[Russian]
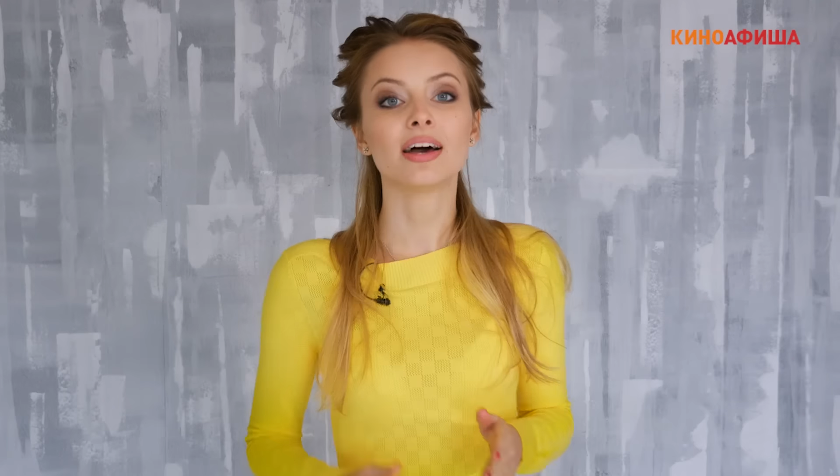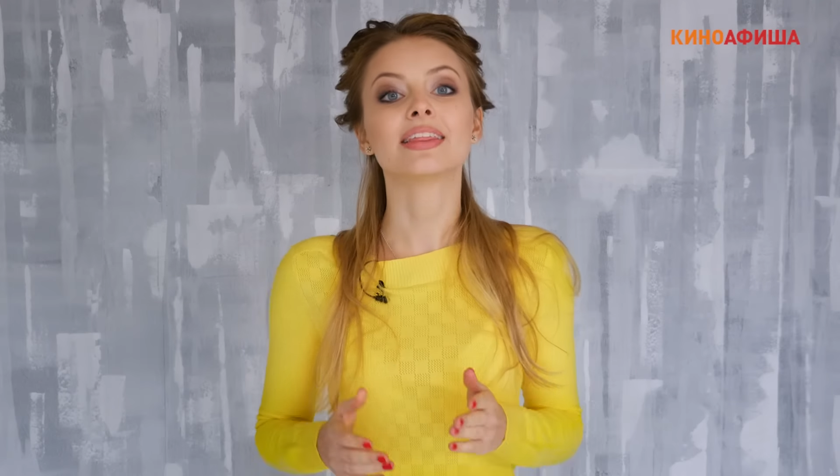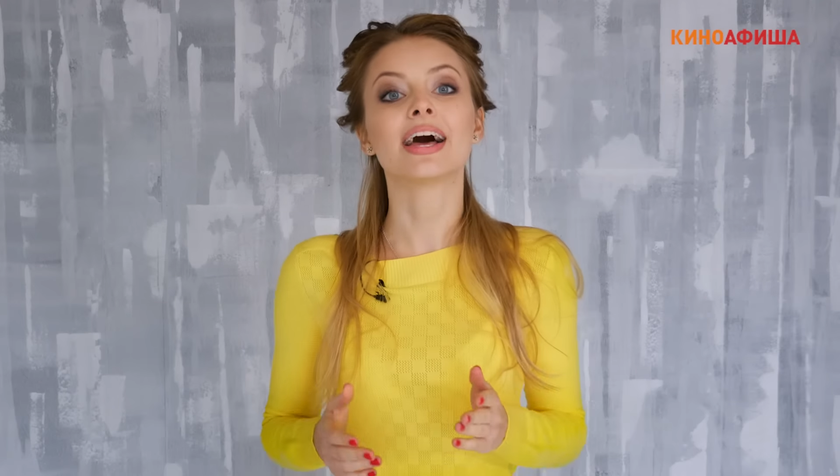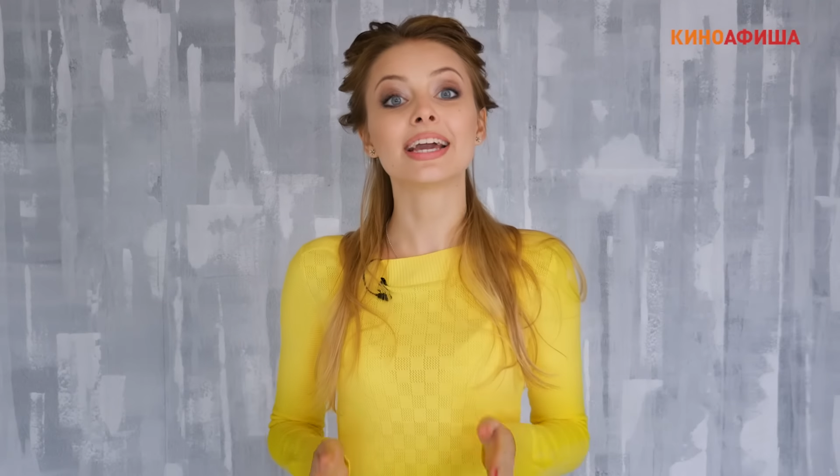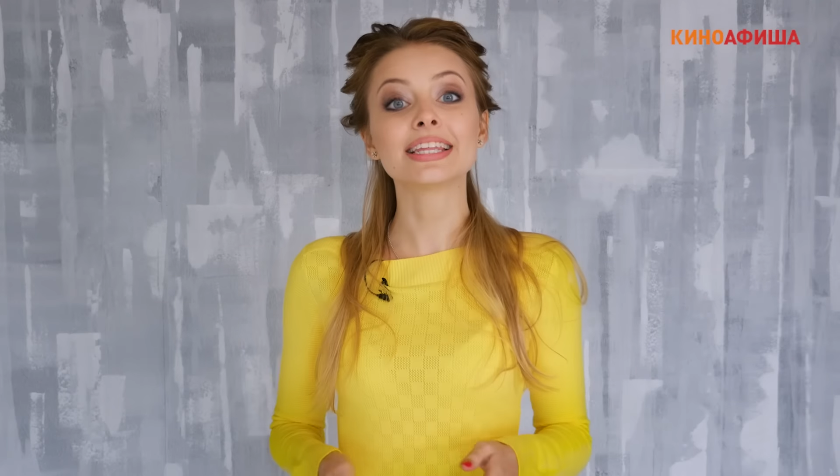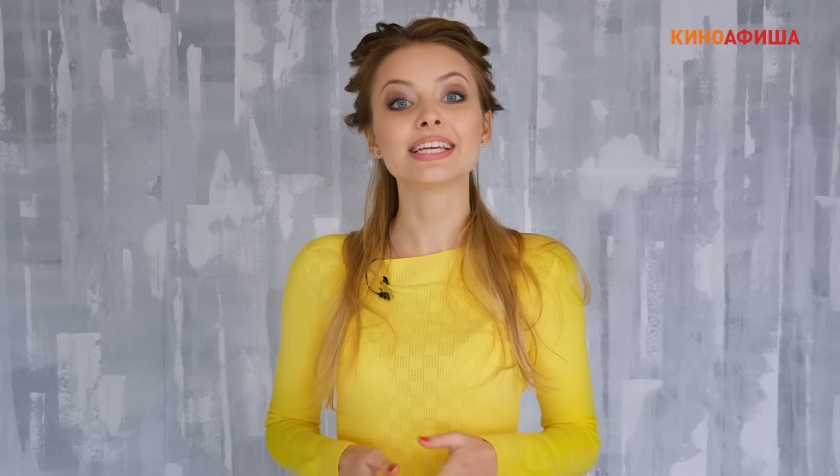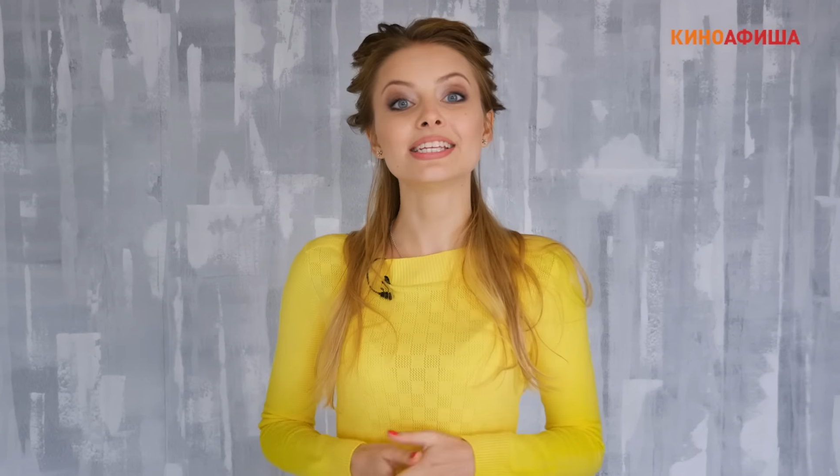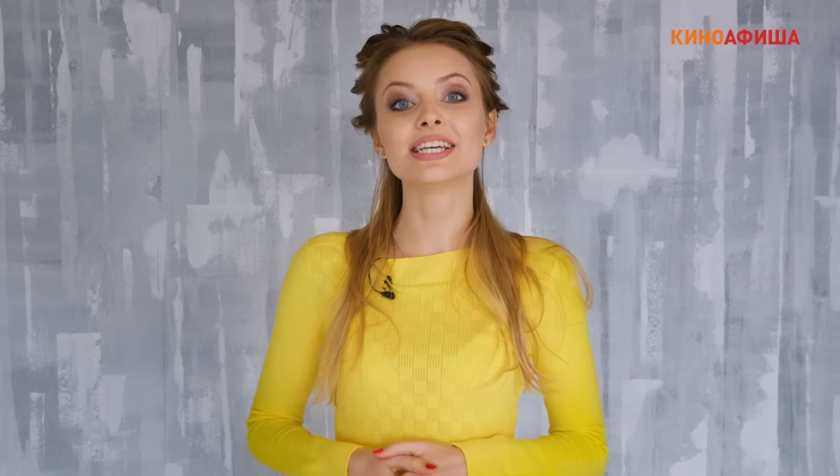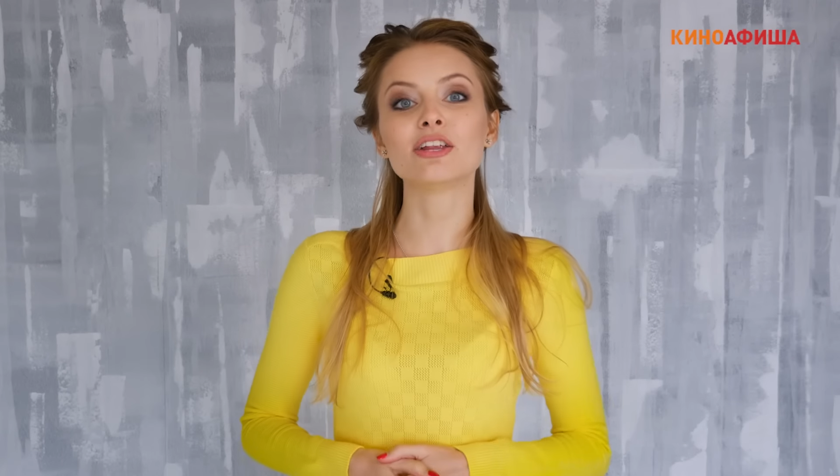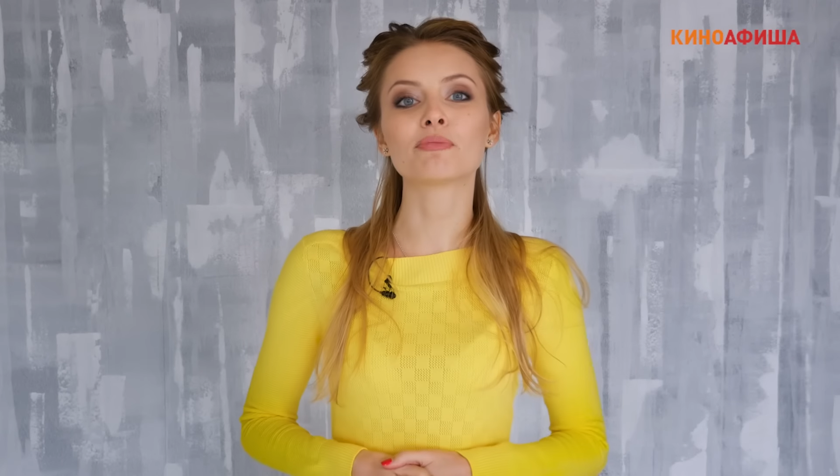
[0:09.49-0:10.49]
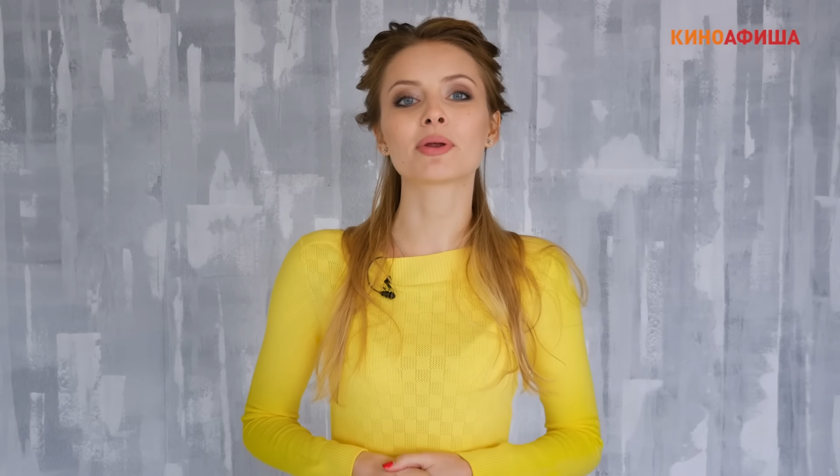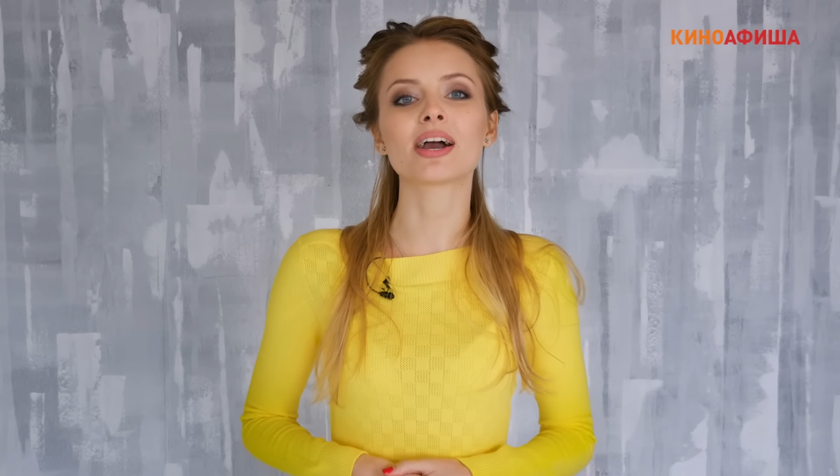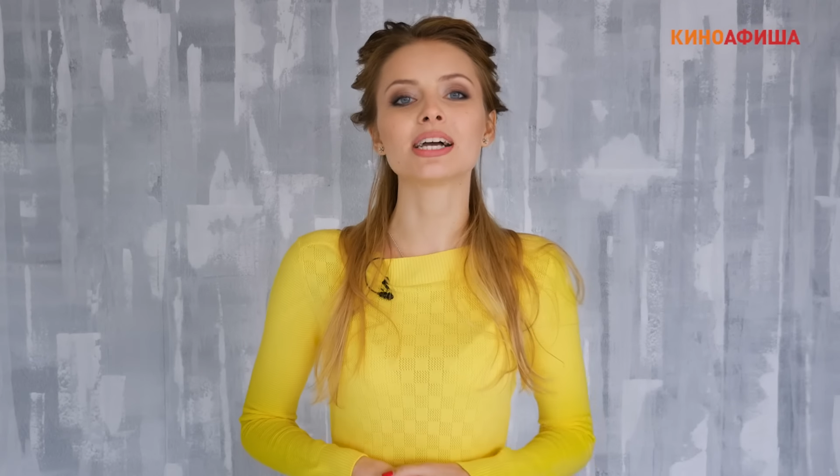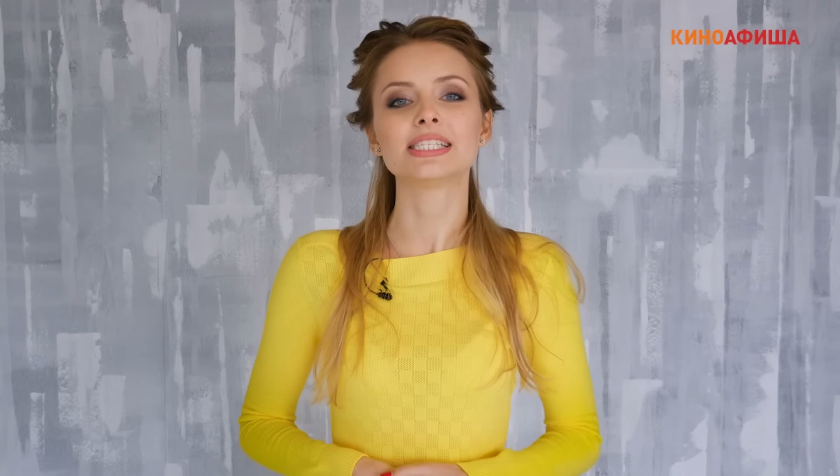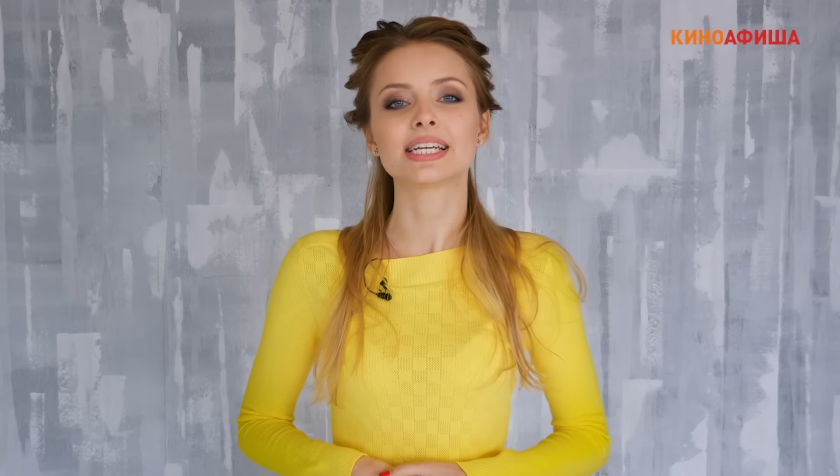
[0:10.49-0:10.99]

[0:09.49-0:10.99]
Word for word: На этой неделе в прокате